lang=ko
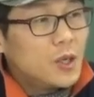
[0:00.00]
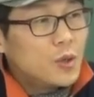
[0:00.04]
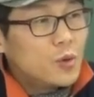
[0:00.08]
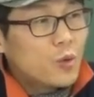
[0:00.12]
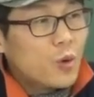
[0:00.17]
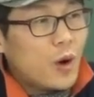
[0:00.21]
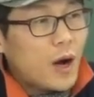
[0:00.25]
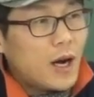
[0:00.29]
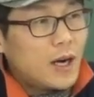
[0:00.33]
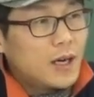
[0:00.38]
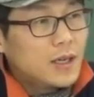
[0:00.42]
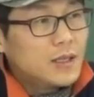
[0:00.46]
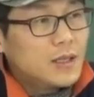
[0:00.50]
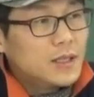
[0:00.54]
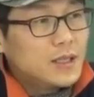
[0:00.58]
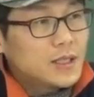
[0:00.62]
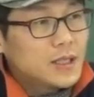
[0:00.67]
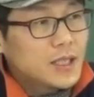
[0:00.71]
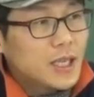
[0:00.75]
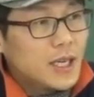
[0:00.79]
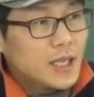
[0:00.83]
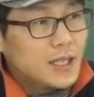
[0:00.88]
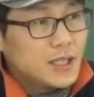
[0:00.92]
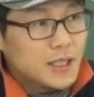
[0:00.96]
과거
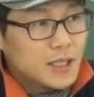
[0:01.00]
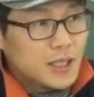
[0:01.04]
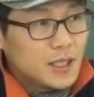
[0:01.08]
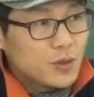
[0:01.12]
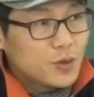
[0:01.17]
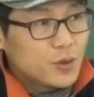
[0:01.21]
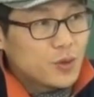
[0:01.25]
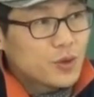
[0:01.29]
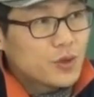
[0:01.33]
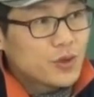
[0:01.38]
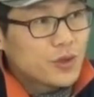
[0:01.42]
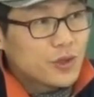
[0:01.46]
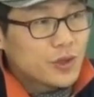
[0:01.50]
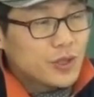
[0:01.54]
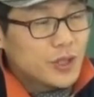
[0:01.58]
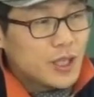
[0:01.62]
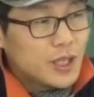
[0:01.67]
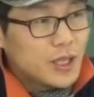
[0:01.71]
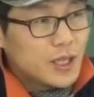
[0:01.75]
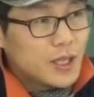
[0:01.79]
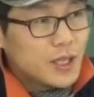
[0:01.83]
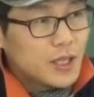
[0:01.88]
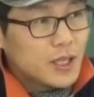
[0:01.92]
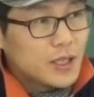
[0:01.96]
사실의 추측이
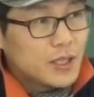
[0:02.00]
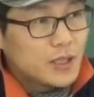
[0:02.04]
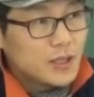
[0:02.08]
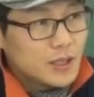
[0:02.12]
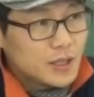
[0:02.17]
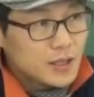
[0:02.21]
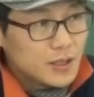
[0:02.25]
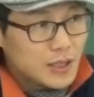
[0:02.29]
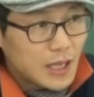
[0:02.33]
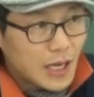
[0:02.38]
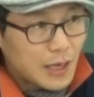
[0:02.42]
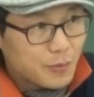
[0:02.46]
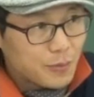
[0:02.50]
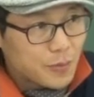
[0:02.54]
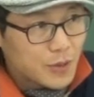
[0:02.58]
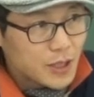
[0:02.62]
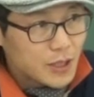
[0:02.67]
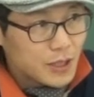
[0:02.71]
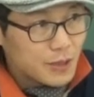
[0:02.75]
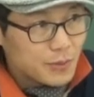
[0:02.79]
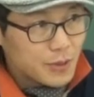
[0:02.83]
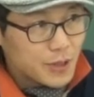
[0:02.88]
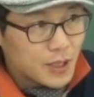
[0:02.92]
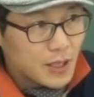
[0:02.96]
돼. 그래서 이거
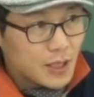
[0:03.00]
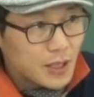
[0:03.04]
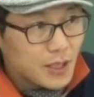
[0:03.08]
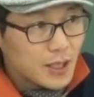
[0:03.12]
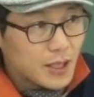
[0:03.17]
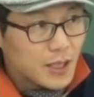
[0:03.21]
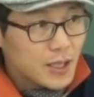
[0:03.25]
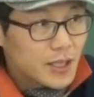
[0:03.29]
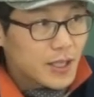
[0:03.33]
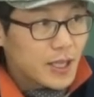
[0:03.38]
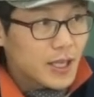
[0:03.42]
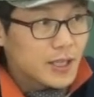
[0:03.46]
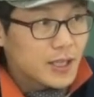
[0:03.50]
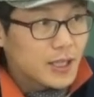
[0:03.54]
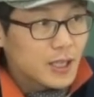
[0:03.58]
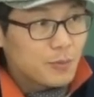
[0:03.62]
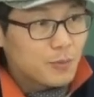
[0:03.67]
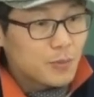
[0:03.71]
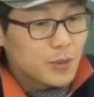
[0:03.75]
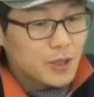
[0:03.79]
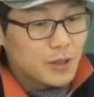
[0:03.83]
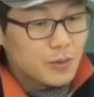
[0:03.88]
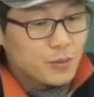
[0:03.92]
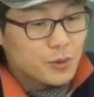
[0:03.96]
남겨야 됩니다.
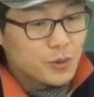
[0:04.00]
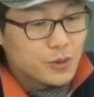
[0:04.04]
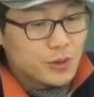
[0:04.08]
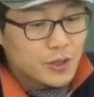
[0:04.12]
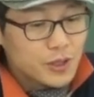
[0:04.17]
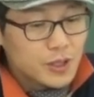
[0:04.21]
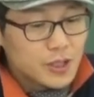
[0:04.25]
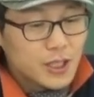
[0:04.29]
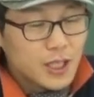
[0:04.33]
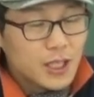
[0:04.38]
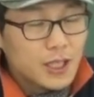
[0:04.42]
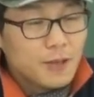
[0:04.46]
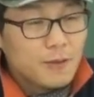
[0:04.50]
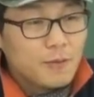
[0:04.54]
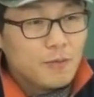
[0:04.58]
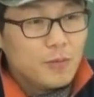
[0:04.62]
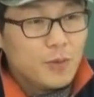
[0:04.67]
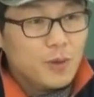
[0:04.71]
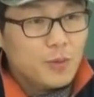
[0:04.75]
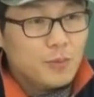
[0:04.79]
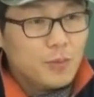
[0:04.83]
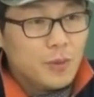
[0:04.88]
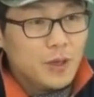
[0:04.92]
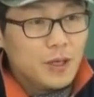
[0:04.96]
캔나 B가 무슨 뜻이다?
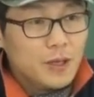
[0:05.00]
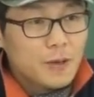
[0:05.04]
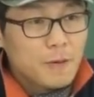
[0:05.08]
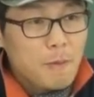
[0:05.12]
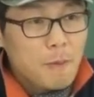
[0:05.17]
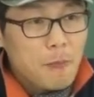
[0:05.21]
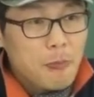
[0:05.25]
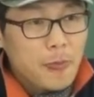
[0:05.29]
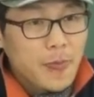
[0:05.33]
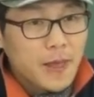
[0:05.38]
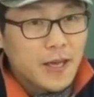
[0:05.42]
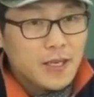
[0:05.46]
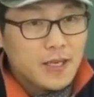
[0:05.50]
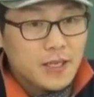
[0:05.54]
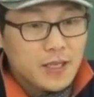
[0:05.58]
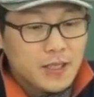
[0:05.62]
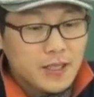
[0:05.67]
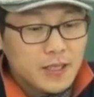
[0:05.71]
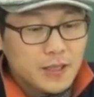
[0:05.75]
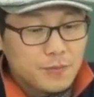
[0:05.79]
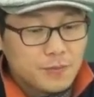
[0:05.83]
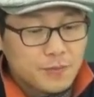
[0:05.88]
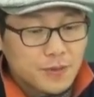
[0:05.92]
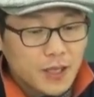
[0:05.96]
뭐뭐?
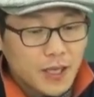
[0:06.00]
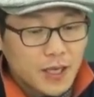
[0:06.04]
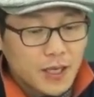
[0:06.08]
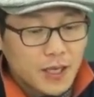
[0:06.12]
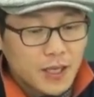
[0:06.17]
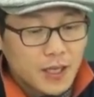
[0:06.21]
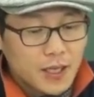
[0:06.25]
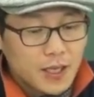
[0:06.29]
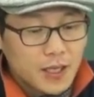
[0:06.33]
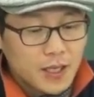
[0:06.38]
일리 없다.